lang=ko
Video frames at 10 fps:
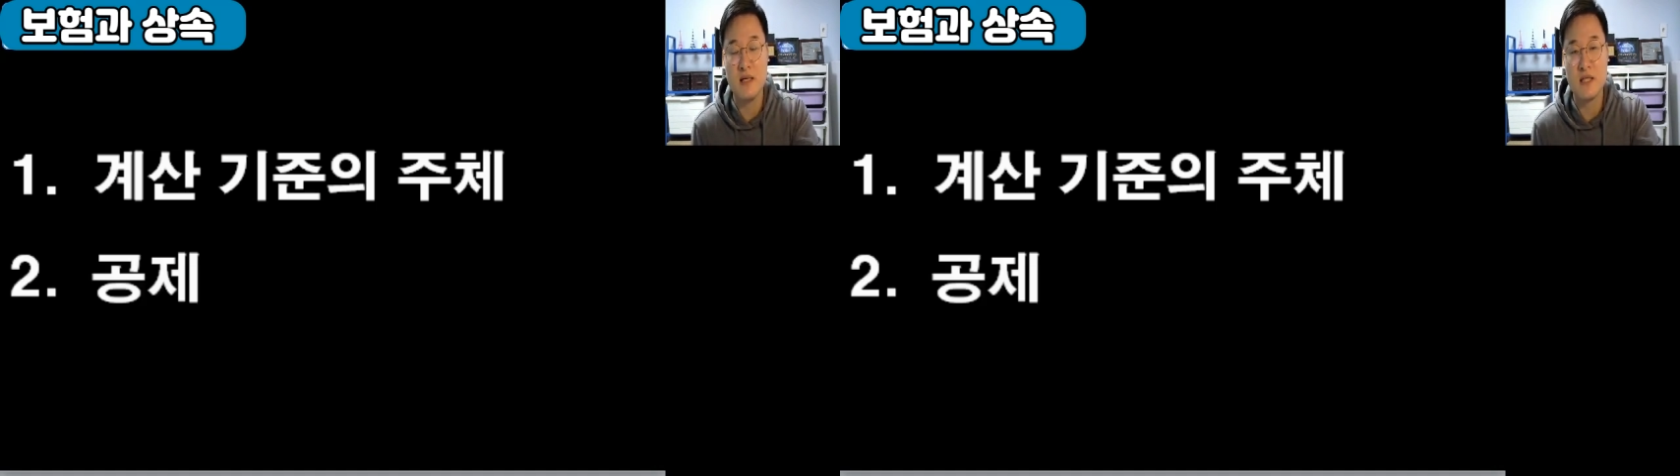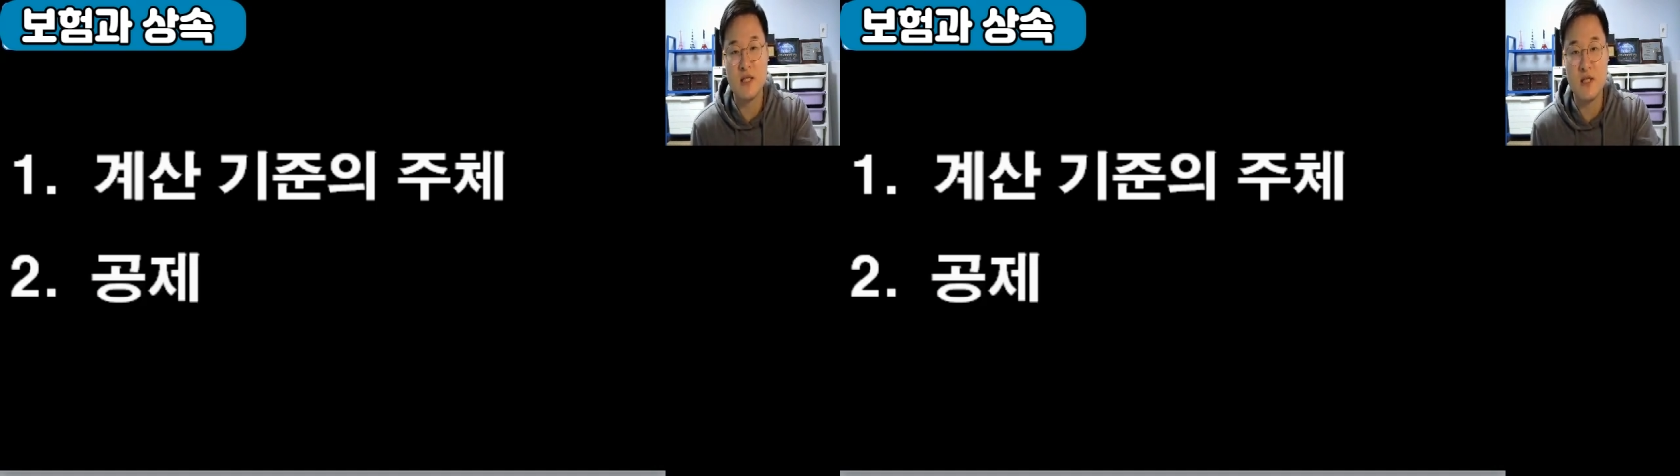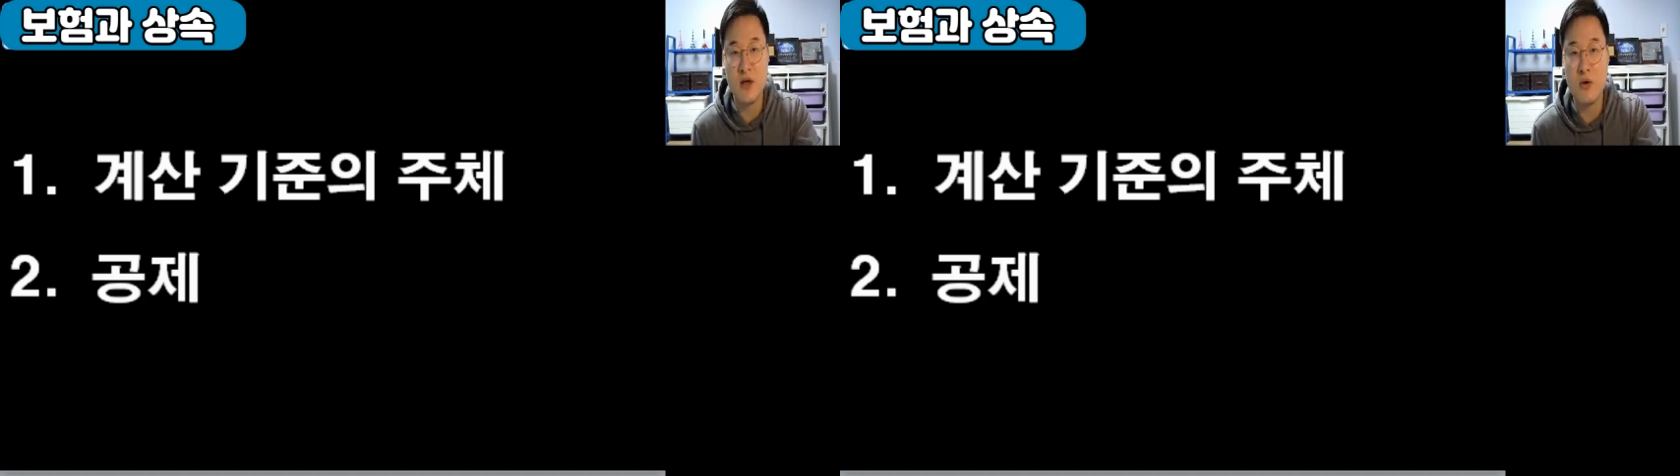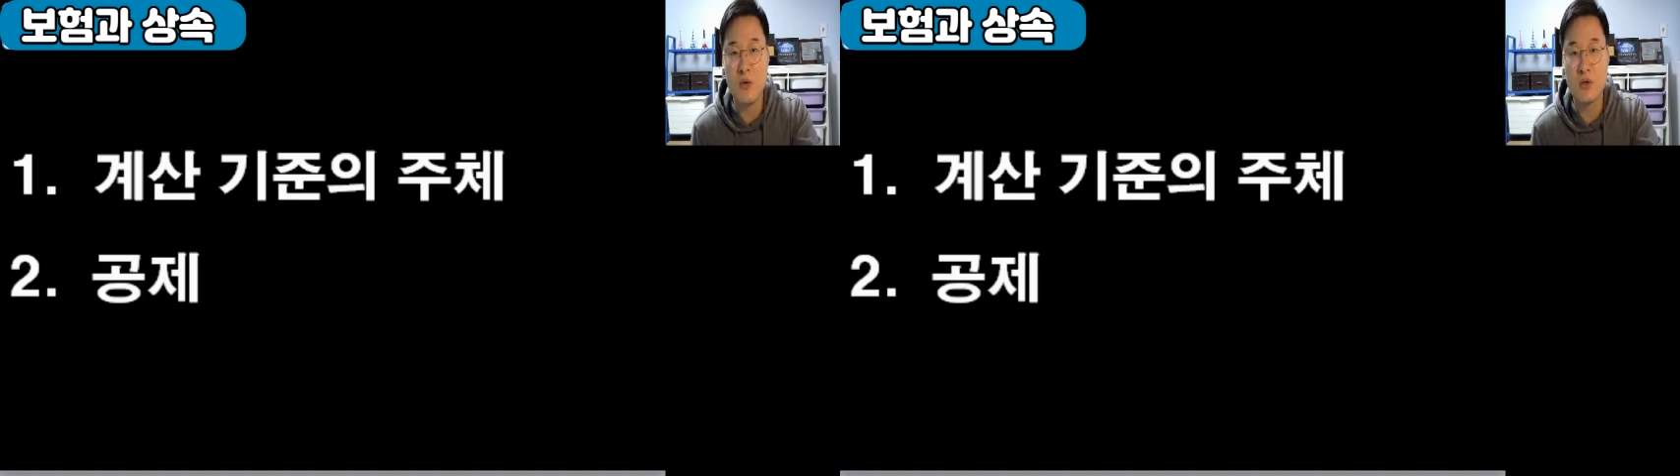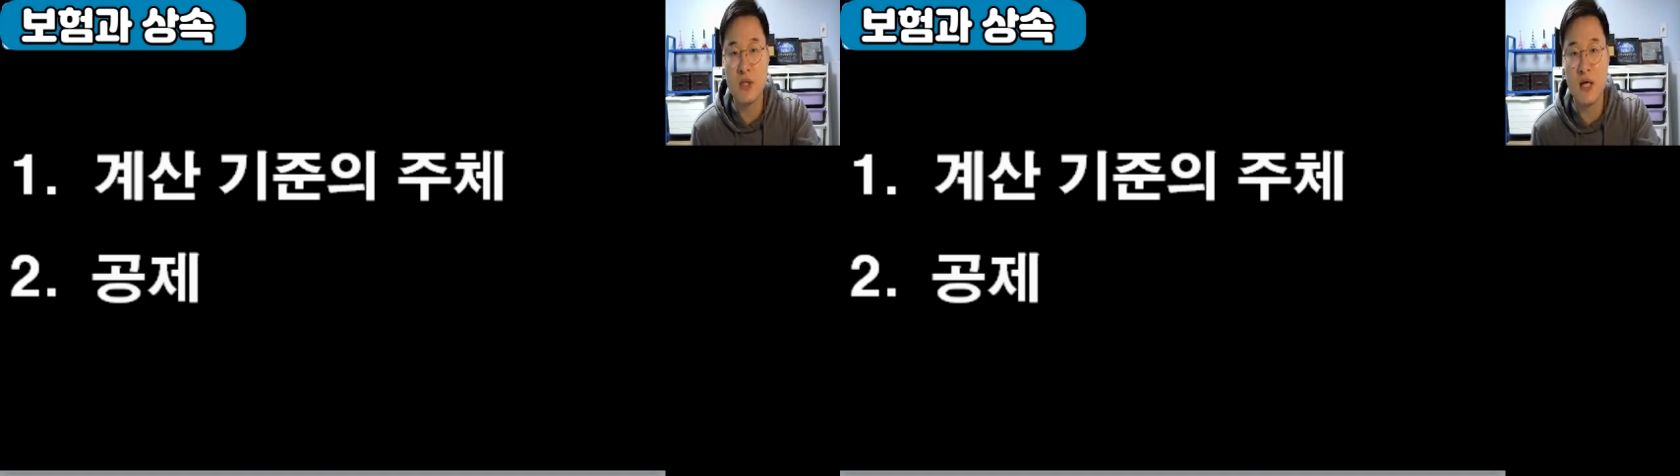
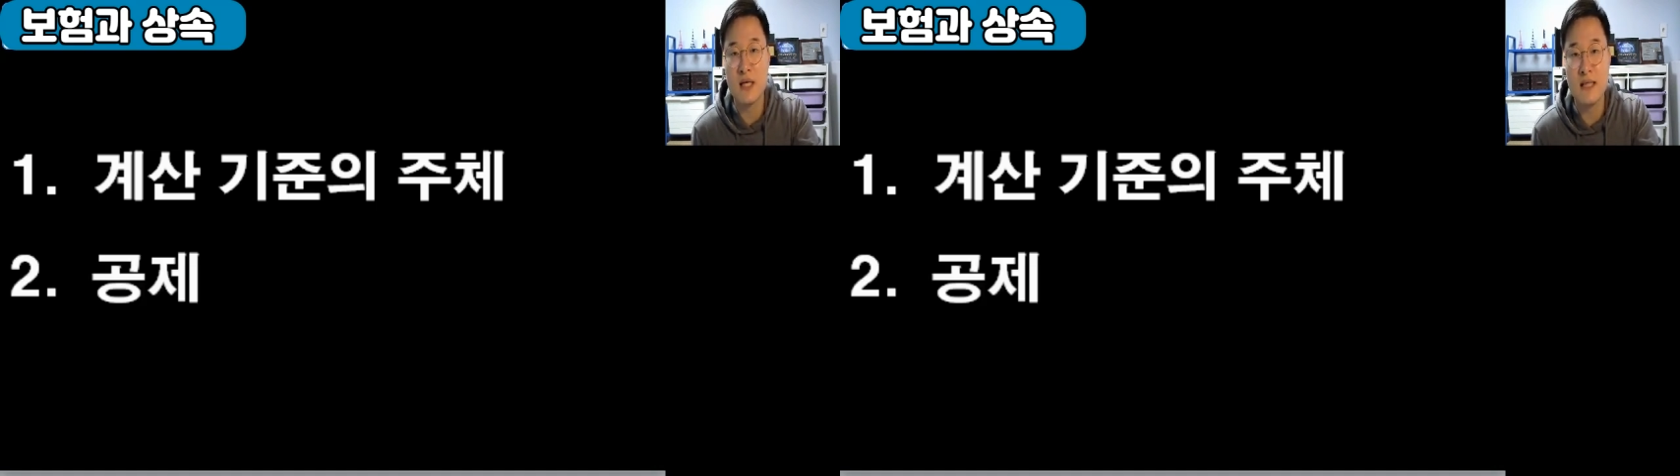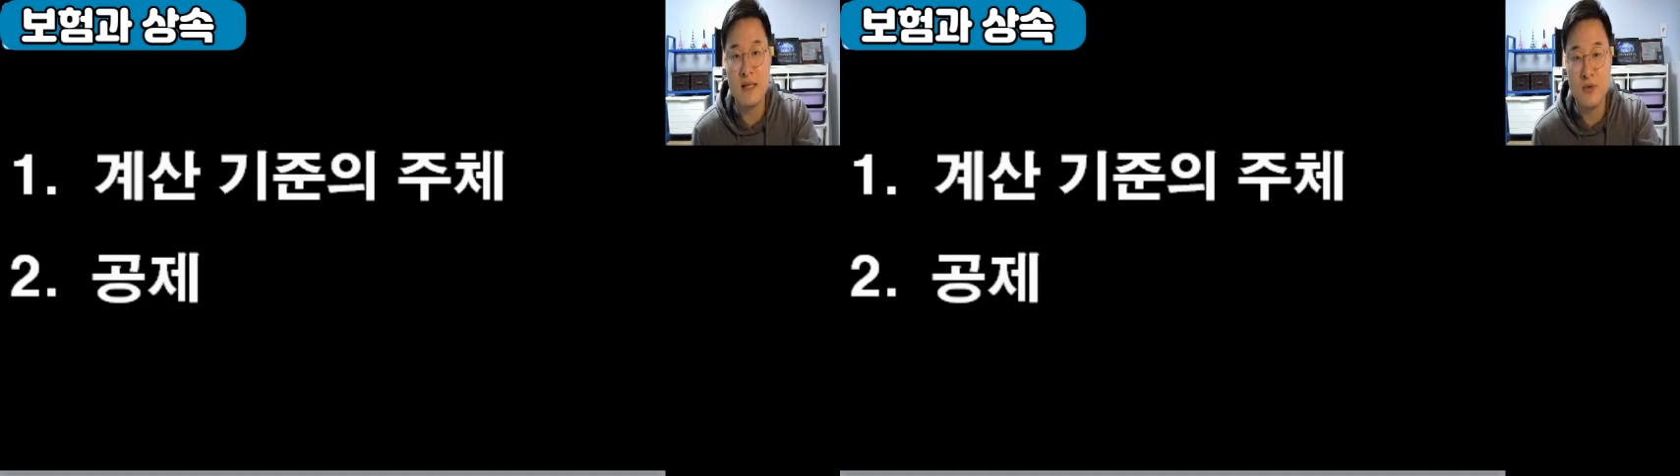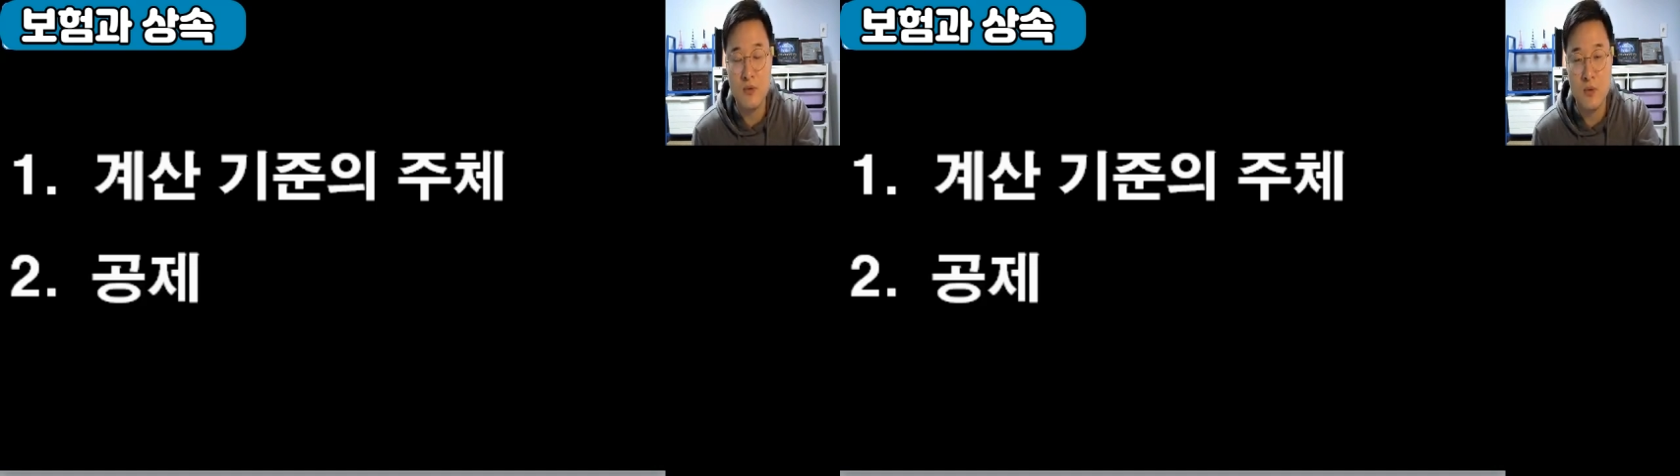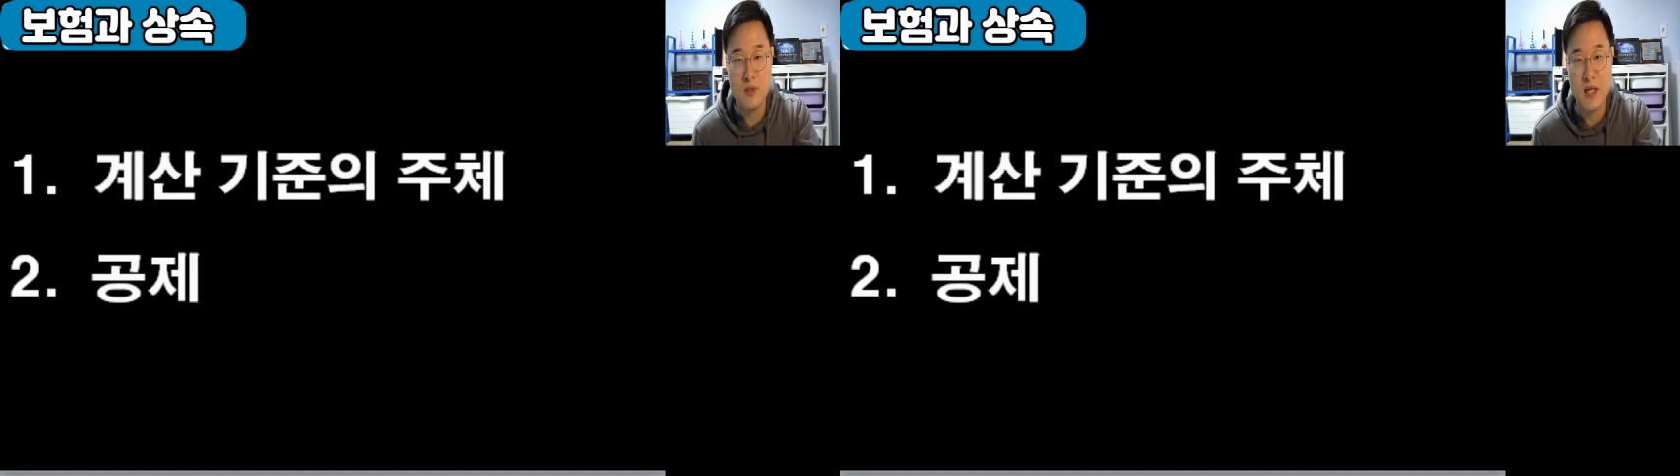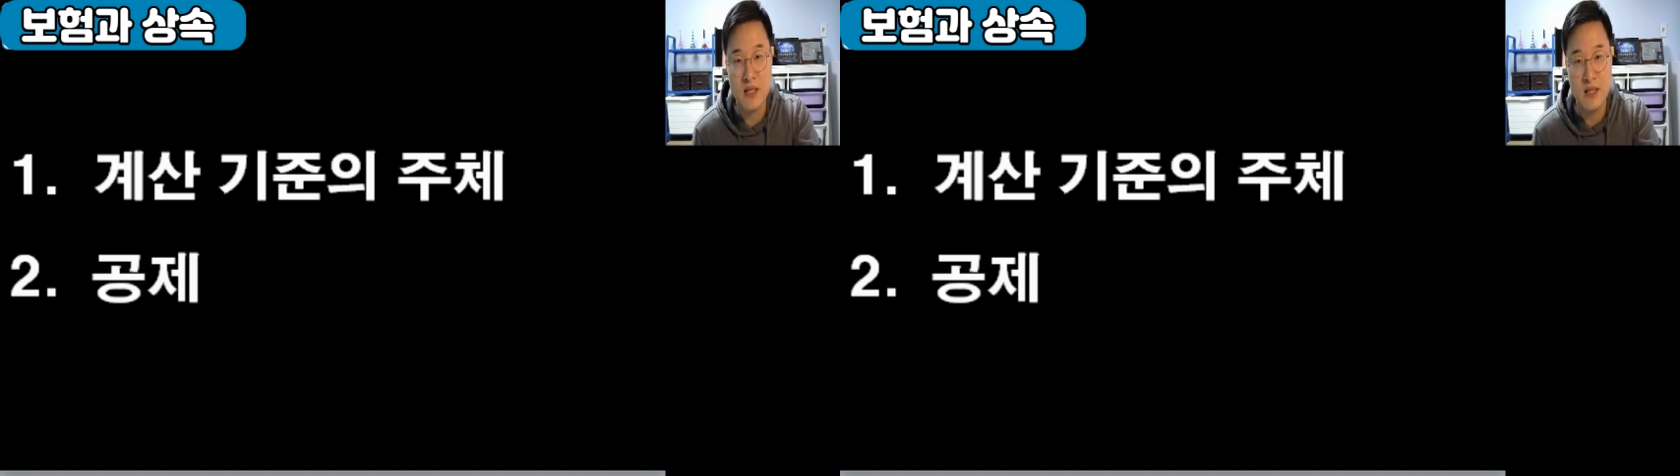증여공제와
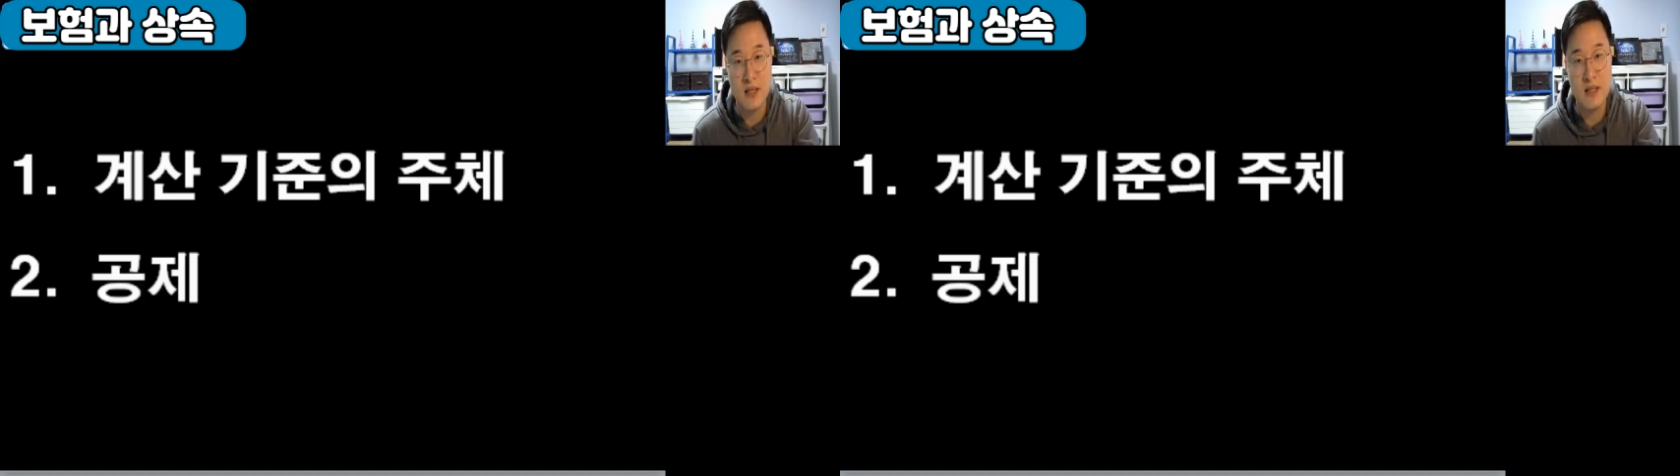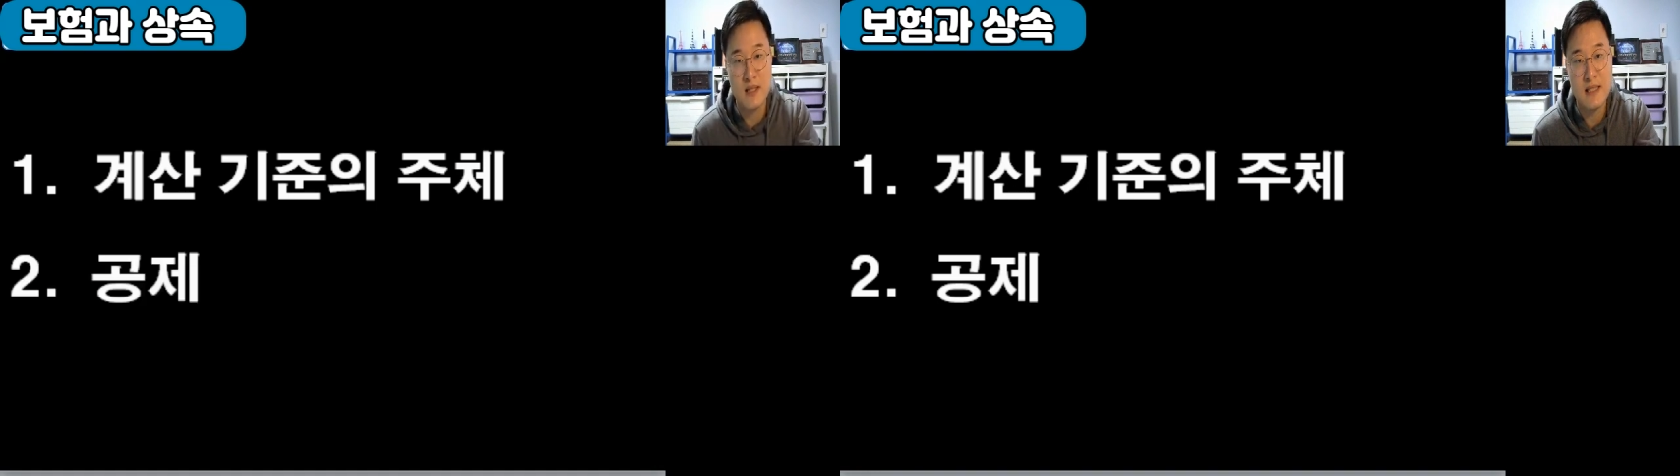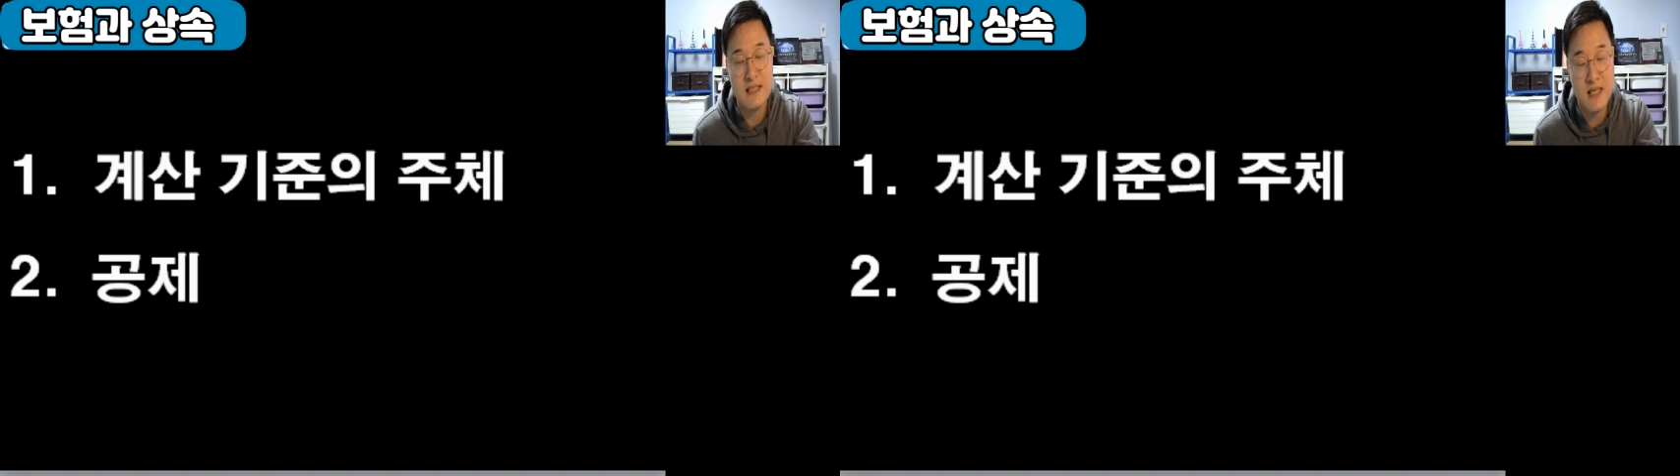상속공제는